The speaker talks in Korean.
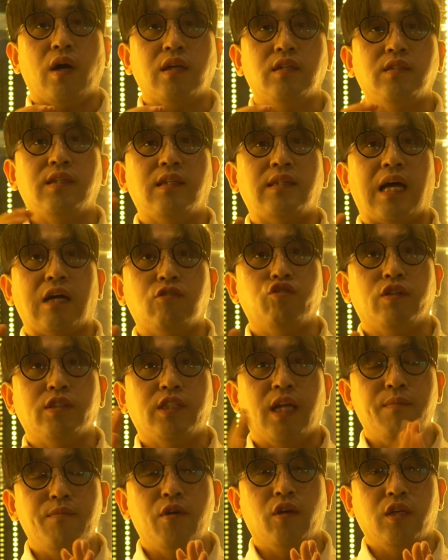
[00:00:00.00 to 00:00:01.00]
하는데 나중에
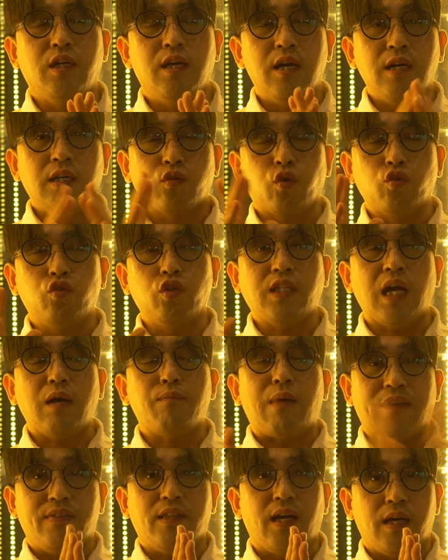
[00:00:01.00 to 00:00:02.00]
세명의 도둑이 딱
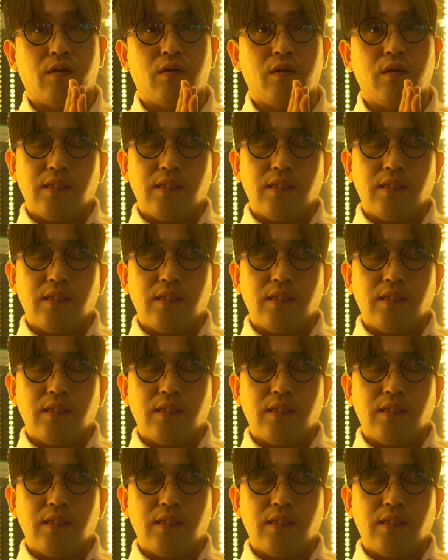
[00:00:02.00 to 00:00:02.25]
만나요.